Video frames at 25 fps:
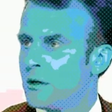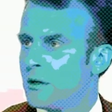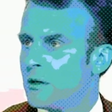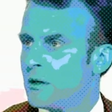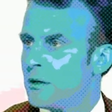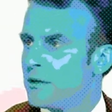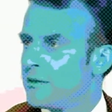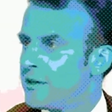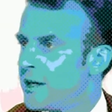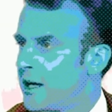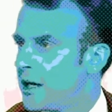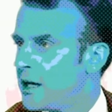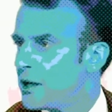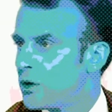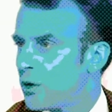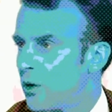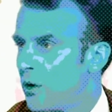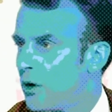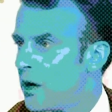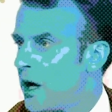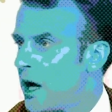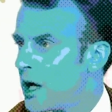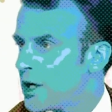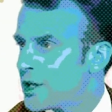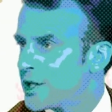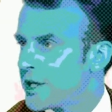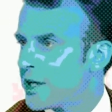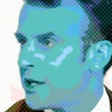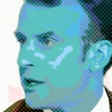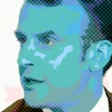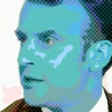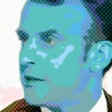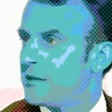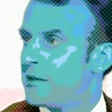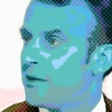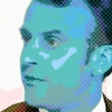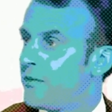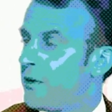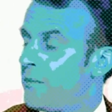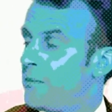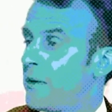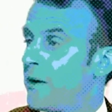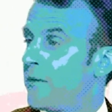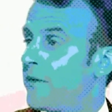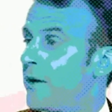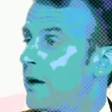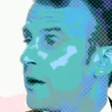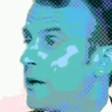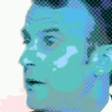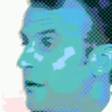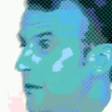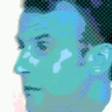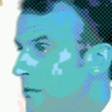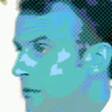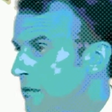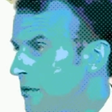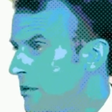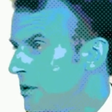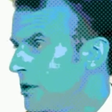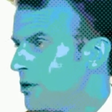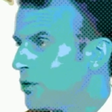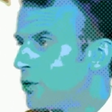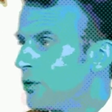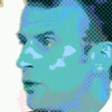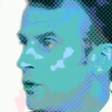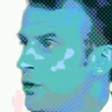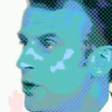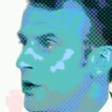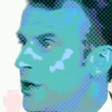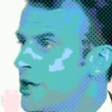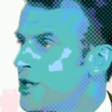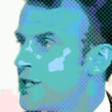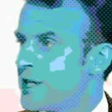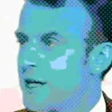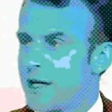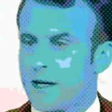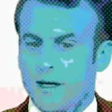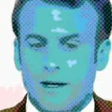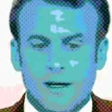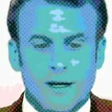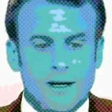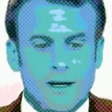Si elle est trop large, qu'elle a des effets pervers, ils seront corrigés,